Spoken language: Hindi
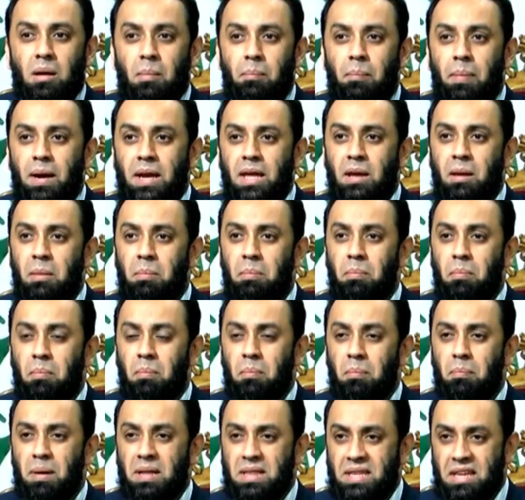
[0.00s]
बड़ी
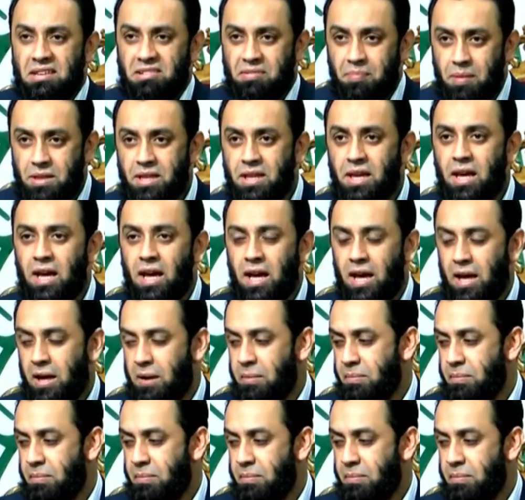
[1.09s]
बदकिस्मती है